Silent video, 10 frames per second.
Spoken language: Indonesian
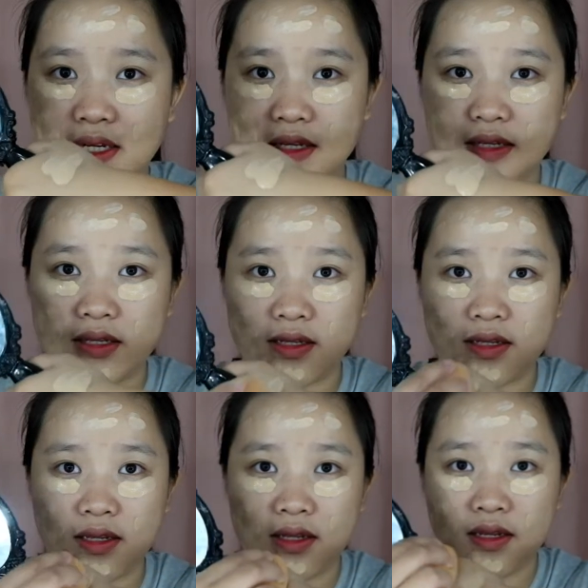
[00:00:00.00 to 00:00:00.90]
nih
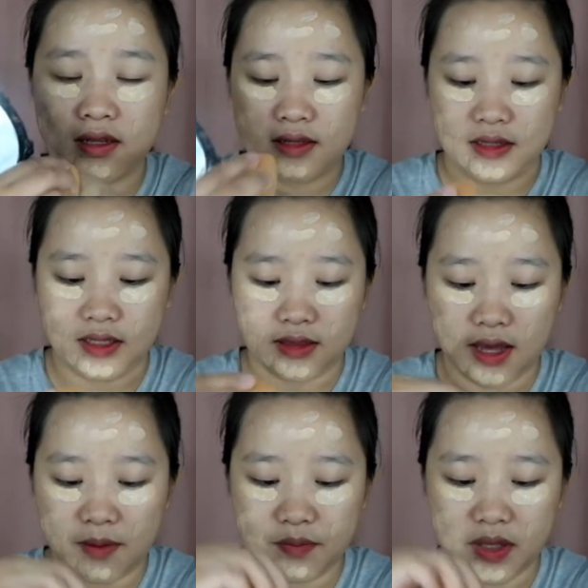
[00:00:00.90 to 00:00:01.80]

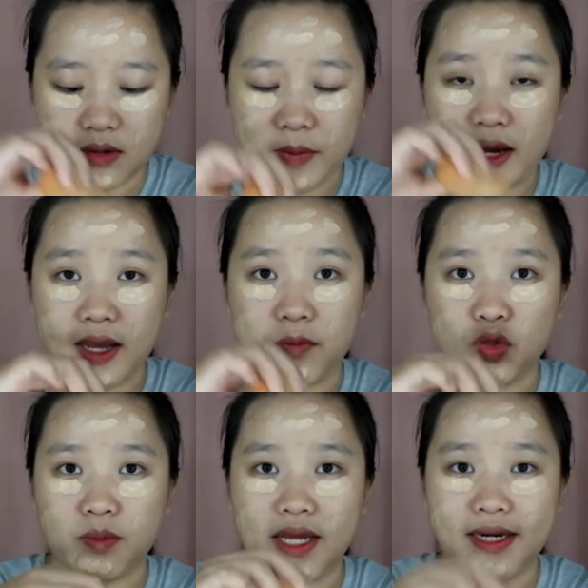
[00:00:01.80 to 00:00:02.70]
kita ambil pakai
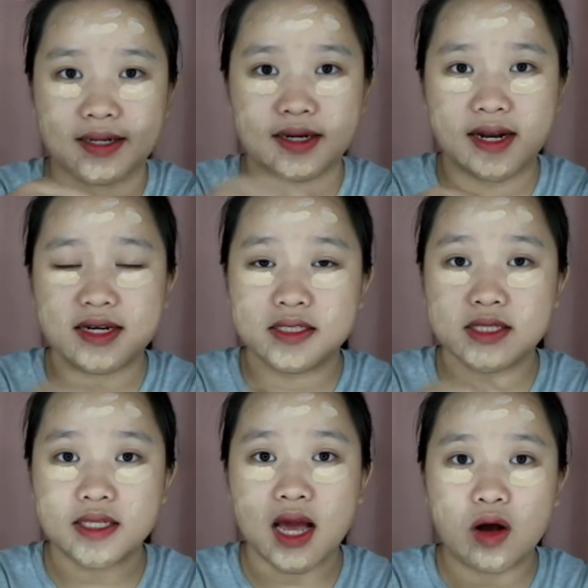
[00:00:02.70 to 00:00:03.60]
beauty blender dan di
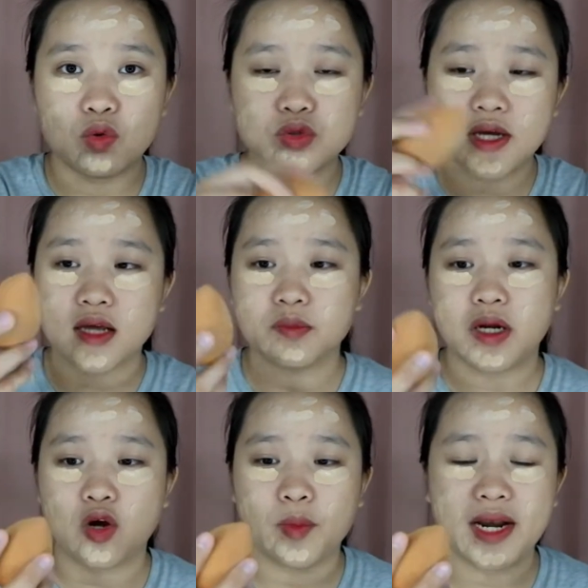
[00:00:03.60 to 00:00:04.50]
sini aku sangat
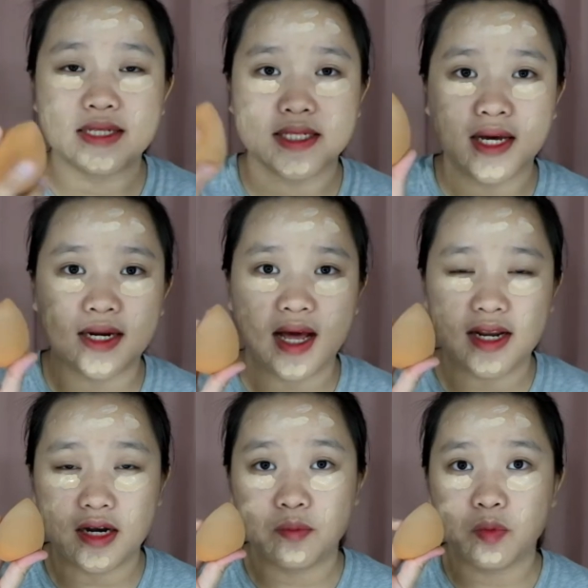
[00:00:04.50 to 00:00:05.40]
merekomendasikan
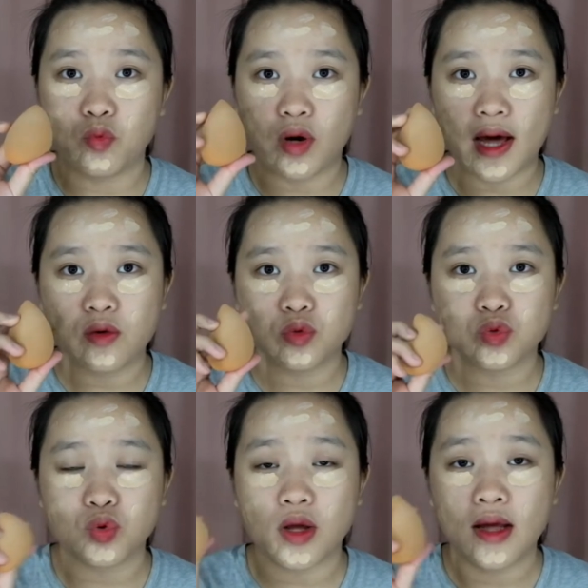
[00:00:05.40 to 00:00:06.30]
kalian yang pemula
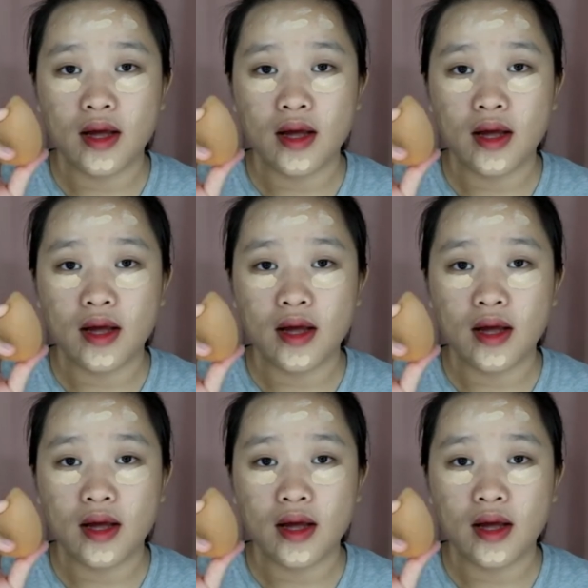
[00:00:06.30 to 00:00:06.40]
untuk